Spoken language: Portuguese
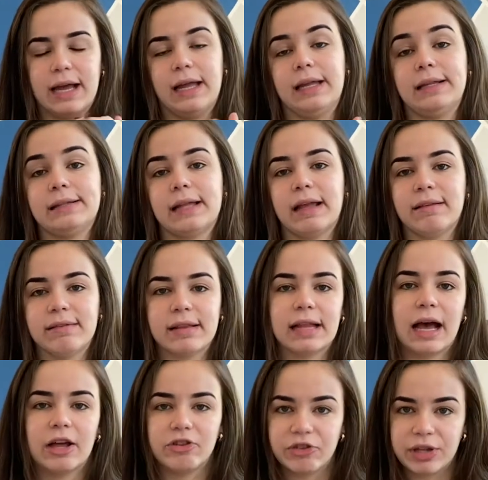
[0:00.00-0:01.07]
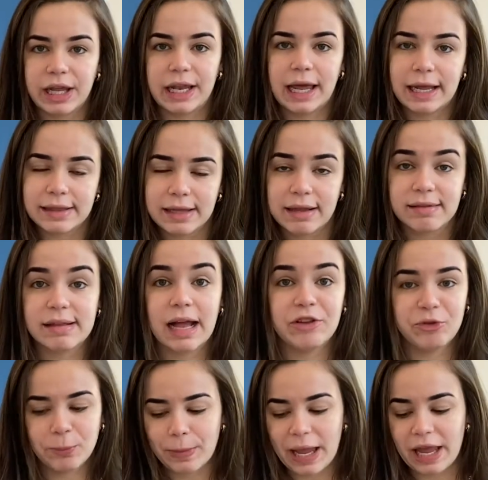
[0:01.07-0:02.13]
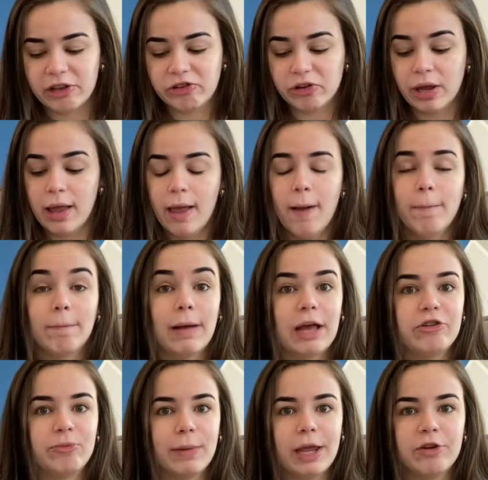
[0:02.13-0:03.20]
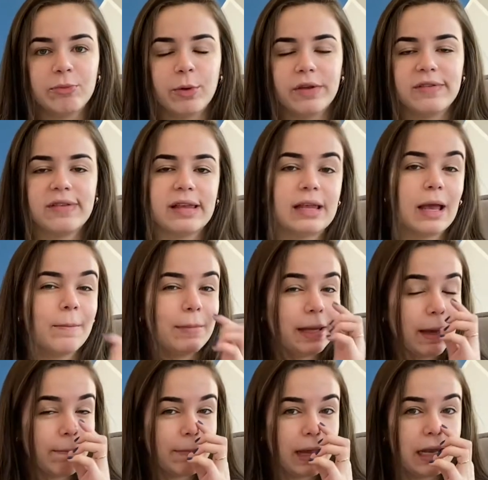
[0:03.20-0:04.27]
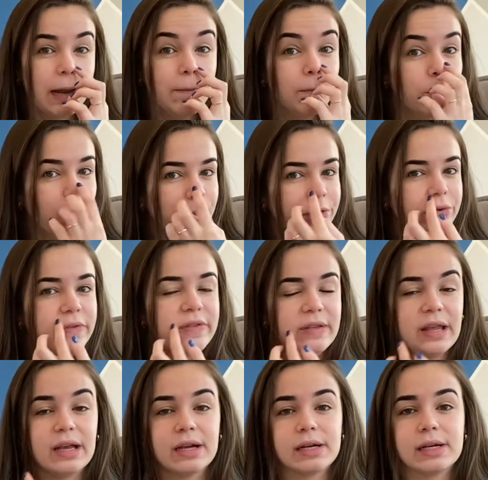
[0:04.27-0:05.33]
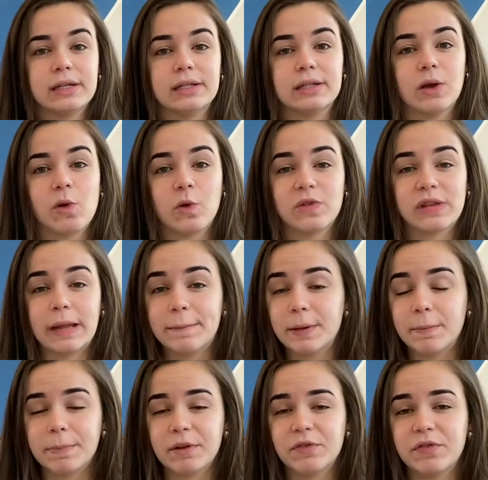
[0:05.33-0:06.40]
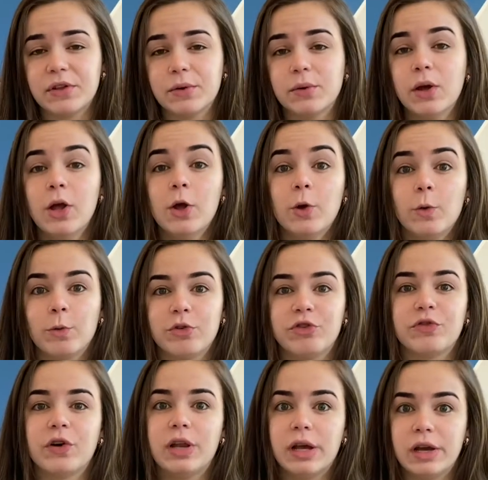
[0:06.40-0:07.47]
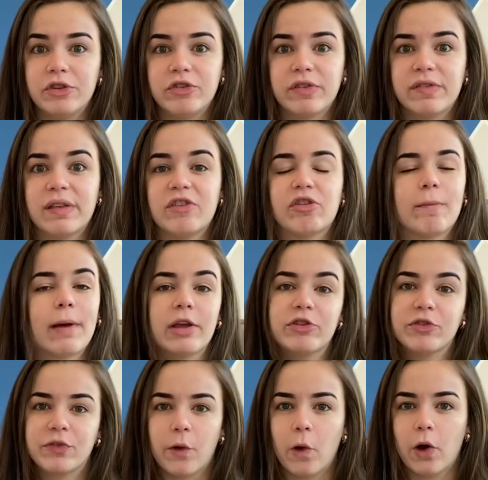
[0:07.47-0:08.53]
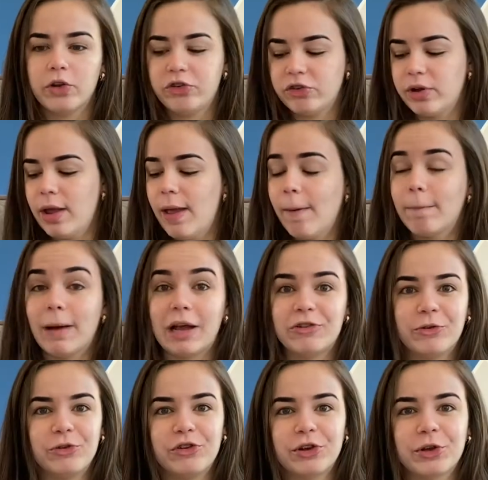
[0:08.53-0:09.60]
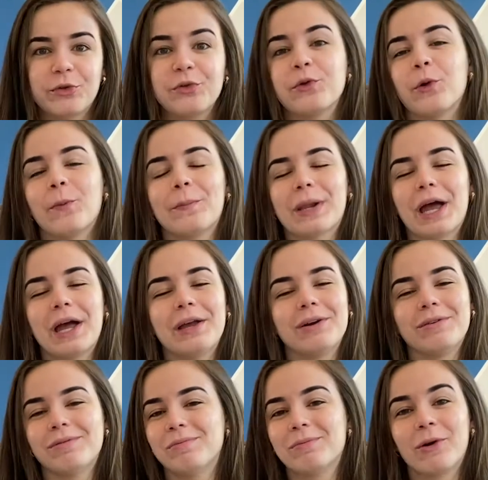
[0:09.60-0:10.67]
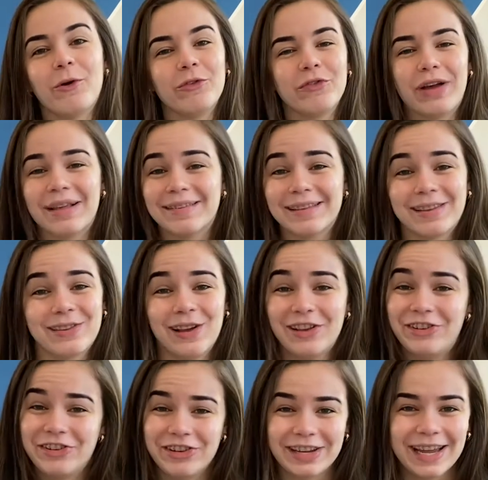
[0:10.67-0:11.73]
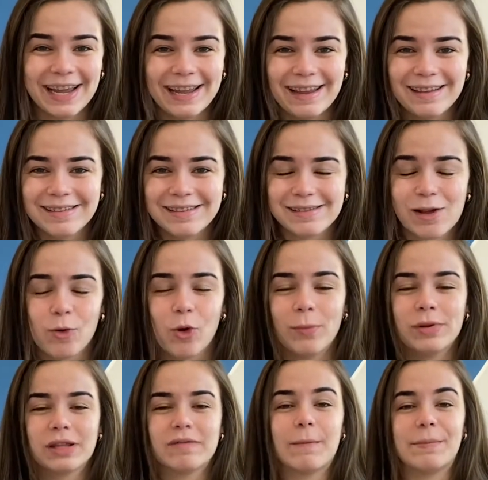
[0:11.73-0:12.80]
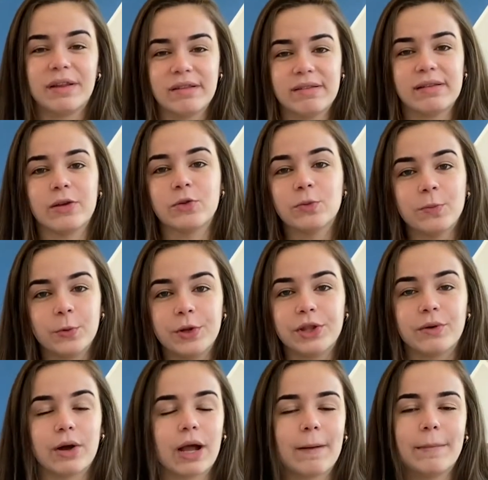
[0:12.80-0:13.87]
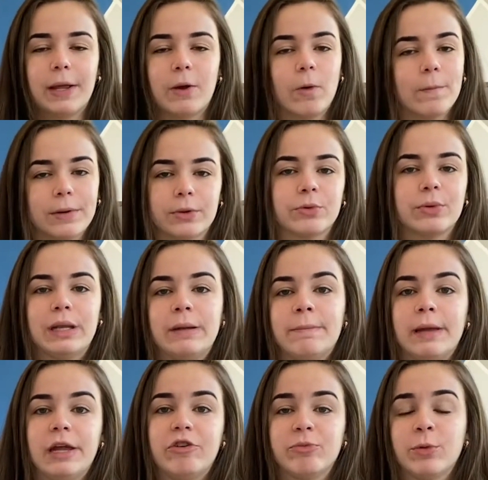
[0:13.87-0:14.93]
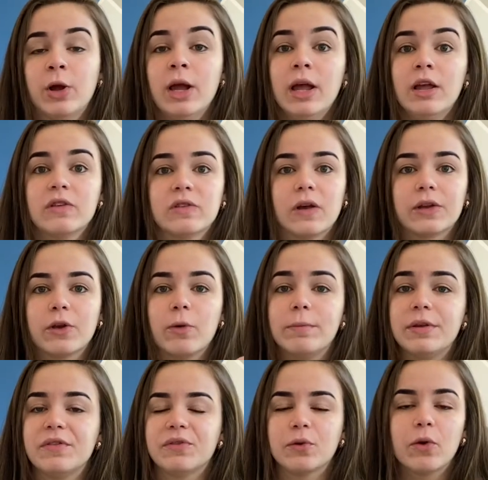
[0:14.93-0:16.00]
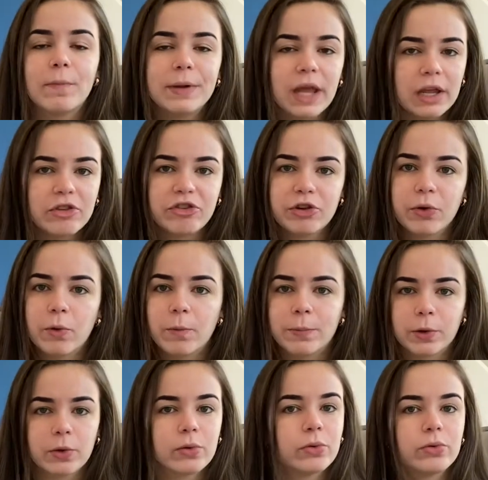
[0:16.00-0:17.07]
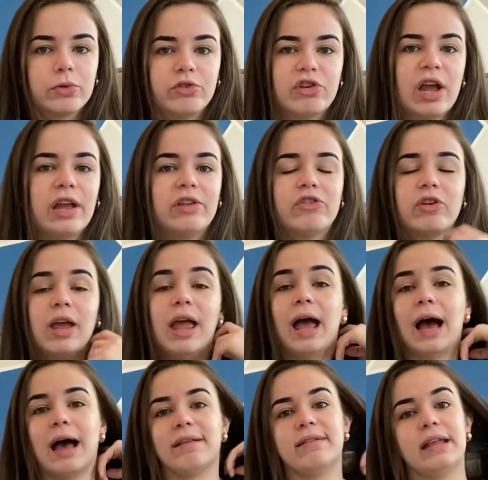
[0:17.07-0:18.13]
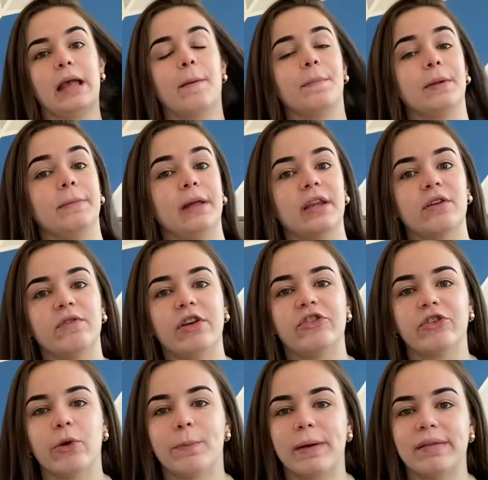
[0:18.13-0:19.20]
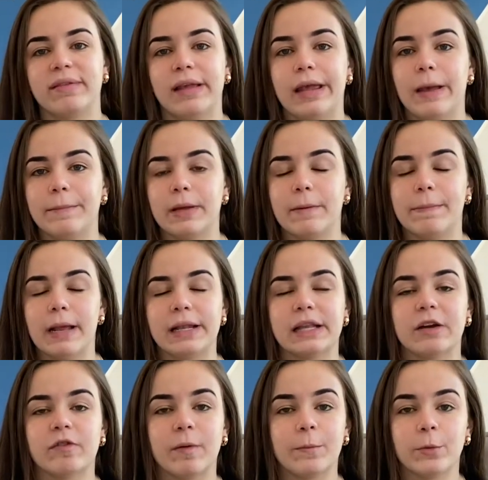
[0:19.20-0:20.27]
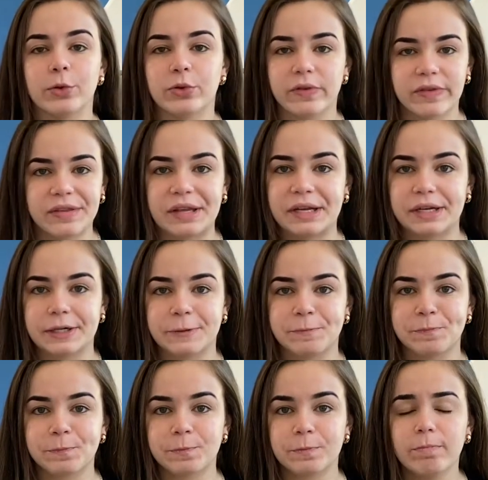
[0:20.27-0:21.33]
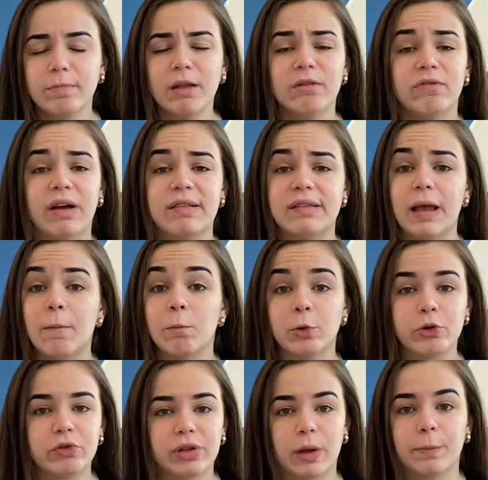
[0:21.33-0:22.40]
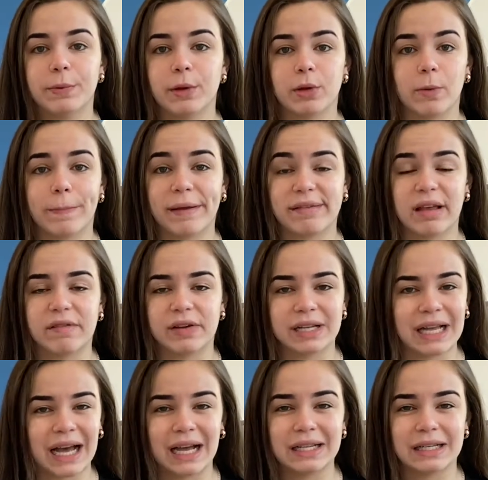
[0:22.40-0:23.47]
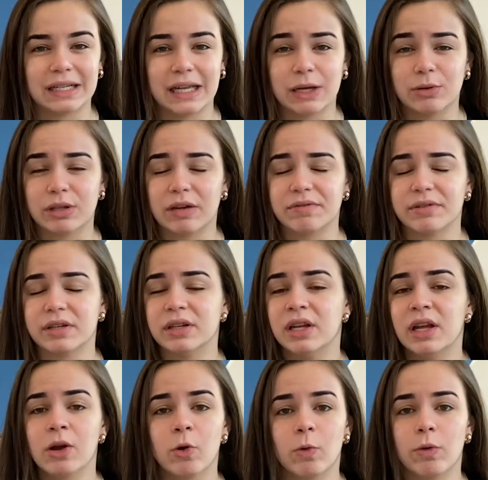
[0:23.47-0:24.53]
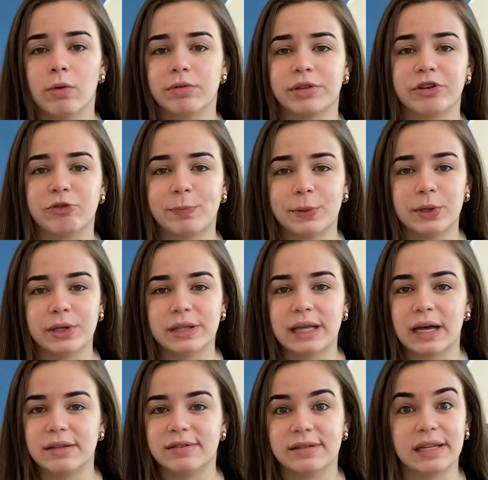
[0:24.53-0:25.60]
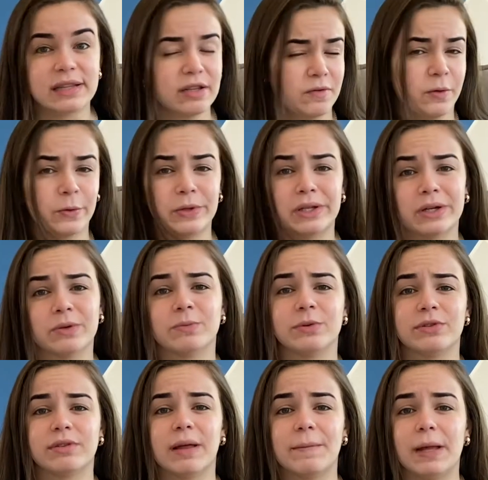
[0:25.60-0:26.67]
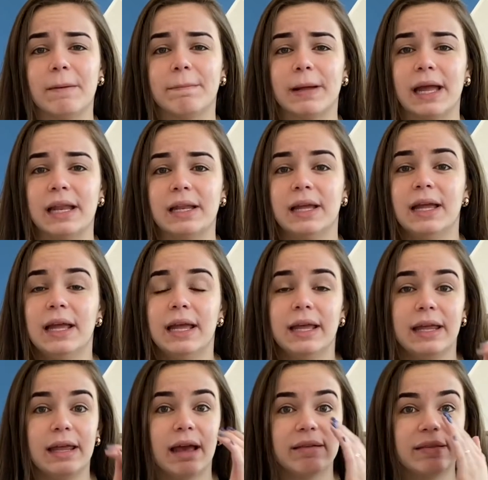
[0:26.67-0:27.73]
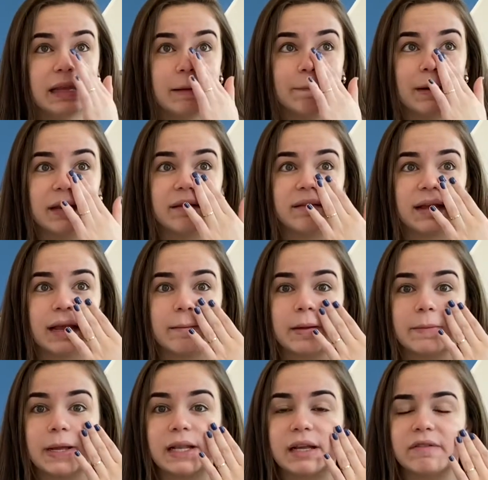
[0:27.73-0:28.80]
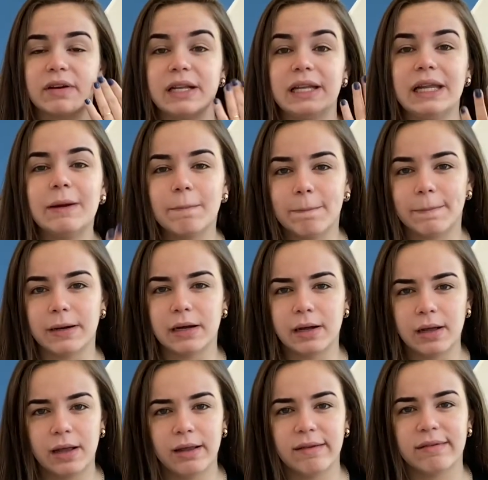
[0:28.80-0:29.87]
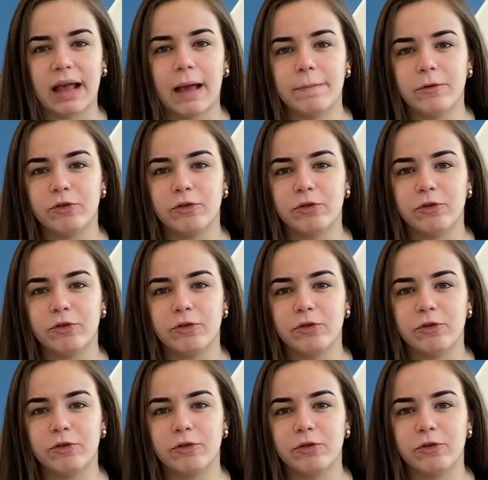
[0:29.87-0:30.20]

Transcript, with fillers: A intensidade dele é a intensidade média. Mas mesmo assim, a minha pele é muito seca, então eu sempre prefiro um esfoliante que seja mais forte. Mas no dia que eu fui comprar, eu confesso que só tinha esse, então como eu tava precisando muito, eu acabei comprando ele mesmo. Só que eu me surpreendi com o produto, gente. Assim, a primeira vez que eu passei, a minha pele tava muito seca. Fazia muito tempo que eu não passava nada, né? Eu tava com outras prioridades, nem tava cuidando muito da minha pele. E assim, parecia que a minha pele tava limpa, sabe?